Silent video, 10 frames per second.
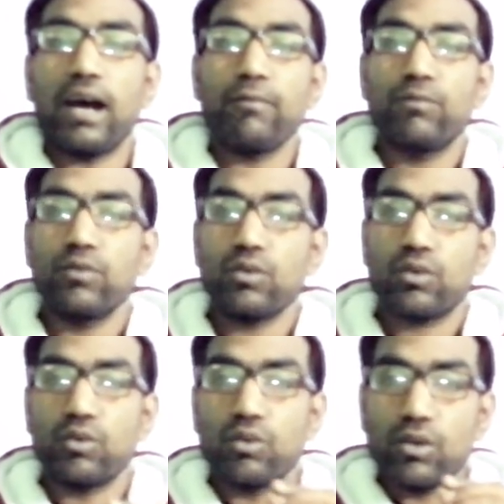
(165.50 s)
अब वो
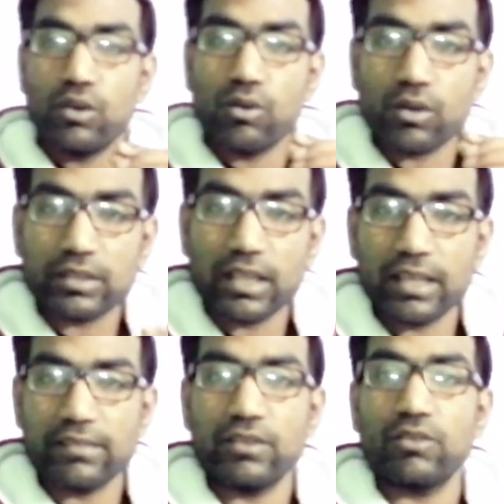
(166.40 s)
कौन लोग
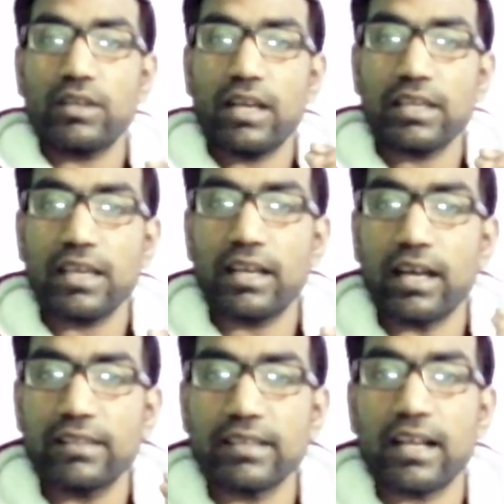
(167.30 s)
थे जिन्होंने ये
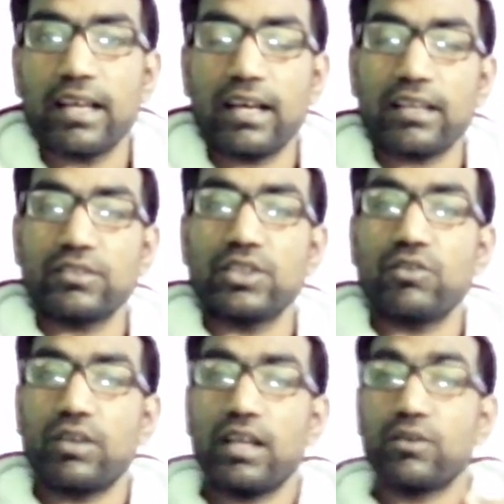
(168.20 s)
घर जलाया
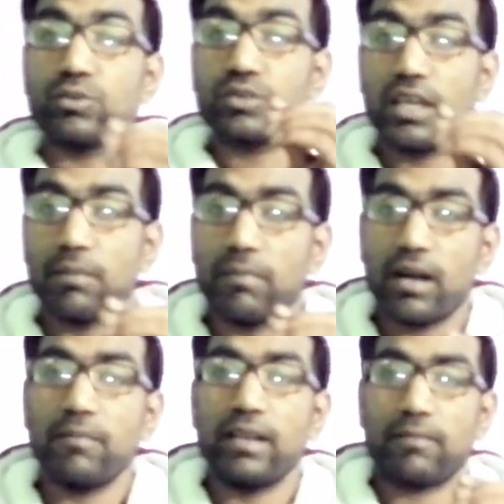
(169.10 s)
जिन्होंने उसकी
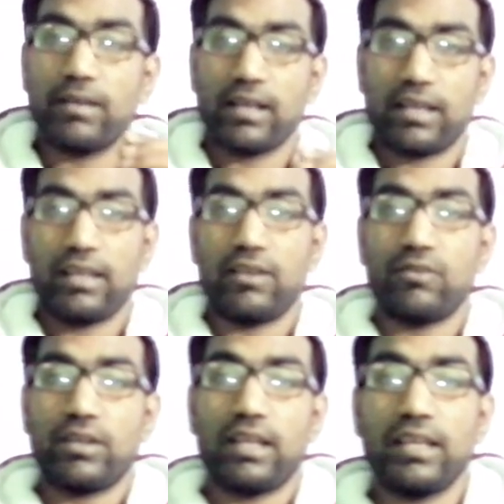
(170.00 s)
माँ बिलक बिलक के
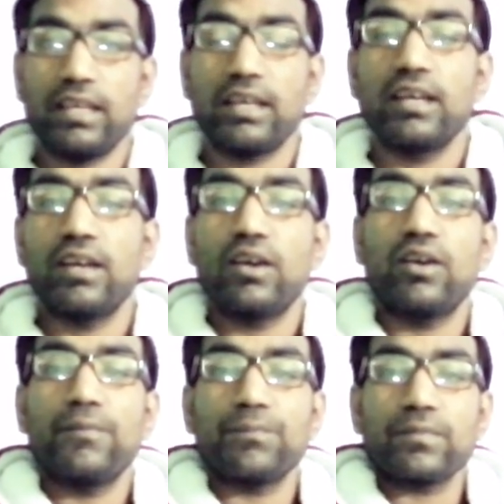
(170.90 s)
रो रही
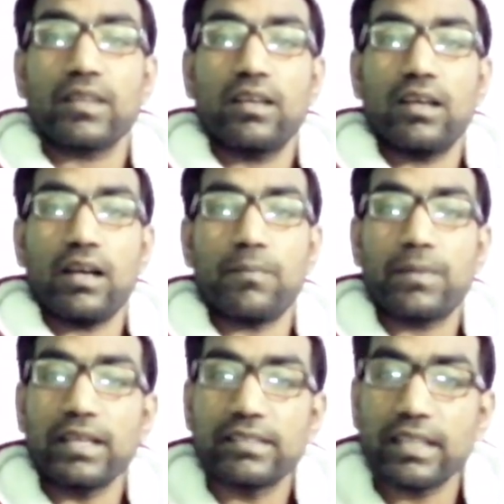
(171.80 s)
अब
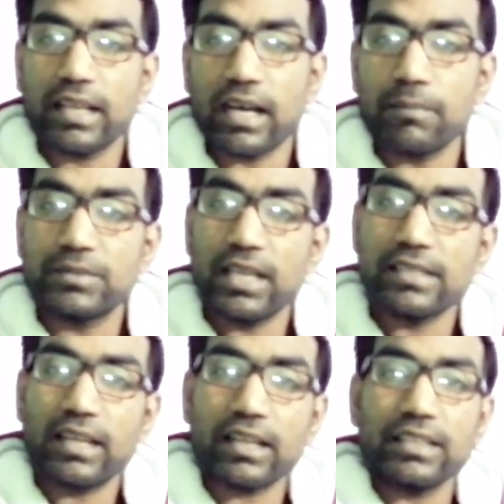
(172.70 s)
किसी ने नाम
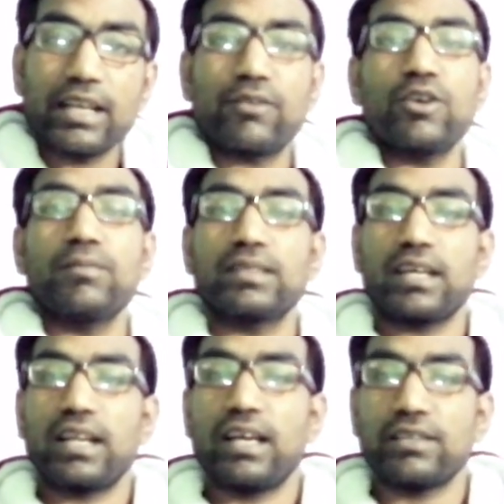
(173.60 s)
चेंज कर दिया कोई
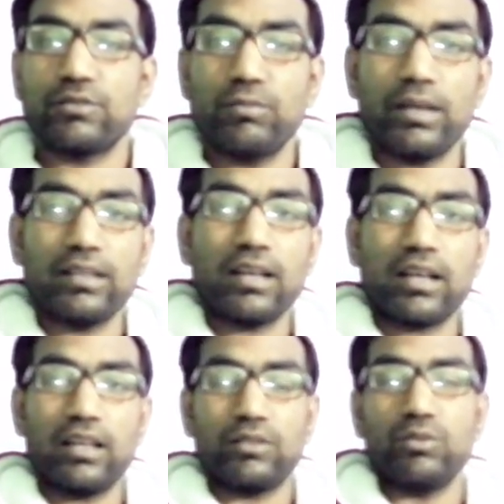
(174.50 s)
बता रहा है जुबैदा
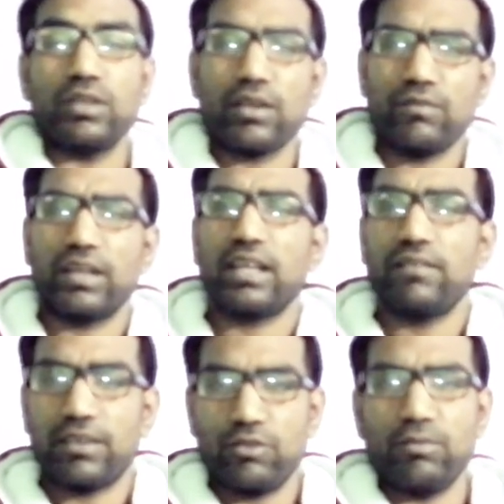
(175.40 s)
खातून या
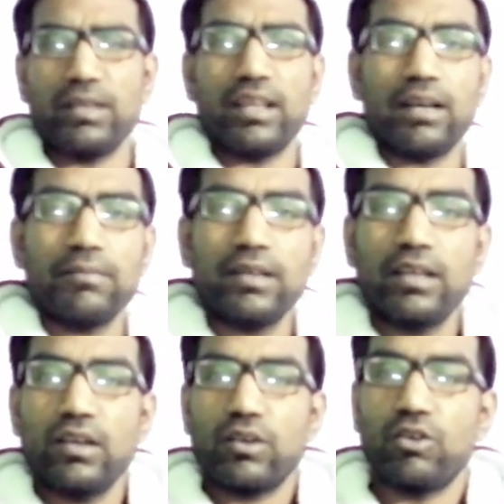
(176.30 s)
वट जो भी नाम
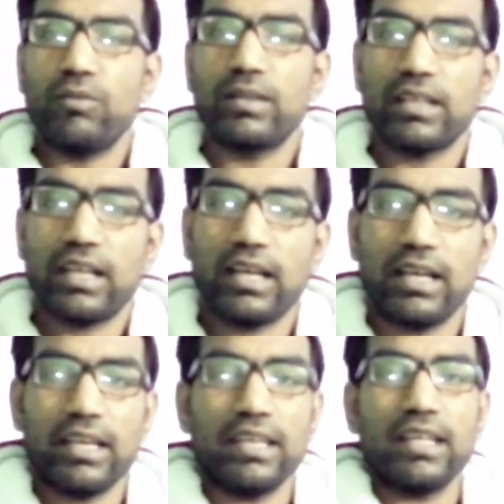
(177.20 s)
कोई बता
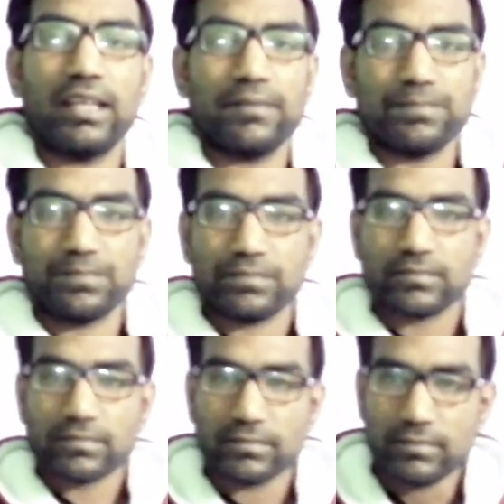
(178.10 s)
रहा है ये
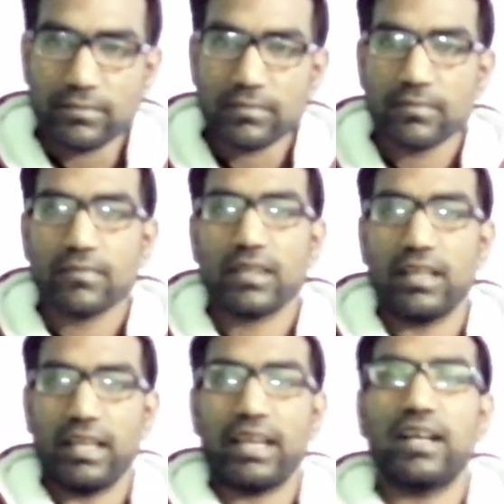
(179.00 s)

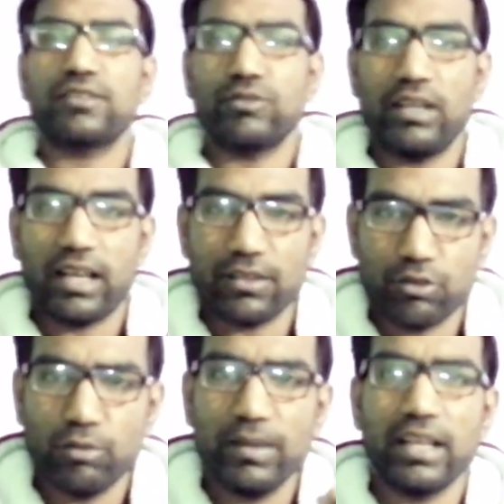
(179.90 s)
रेखा सुलेखा
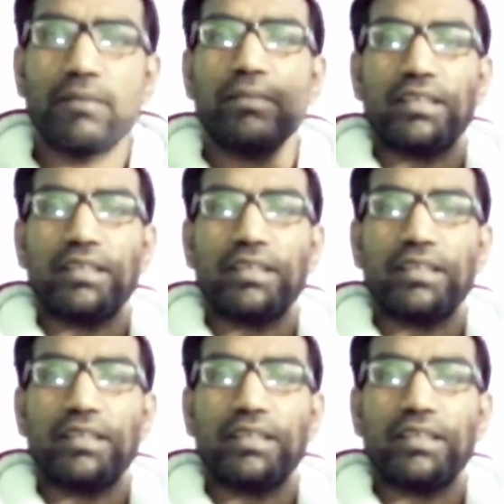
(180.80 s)
जो भी नाम